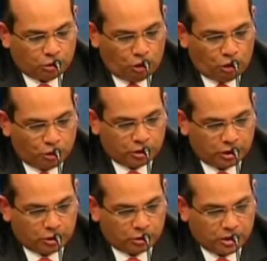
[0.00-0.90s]

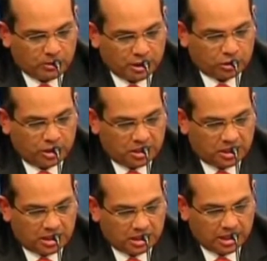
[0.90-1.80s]
todos estos
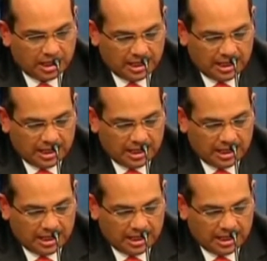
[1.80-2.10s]
inversionistas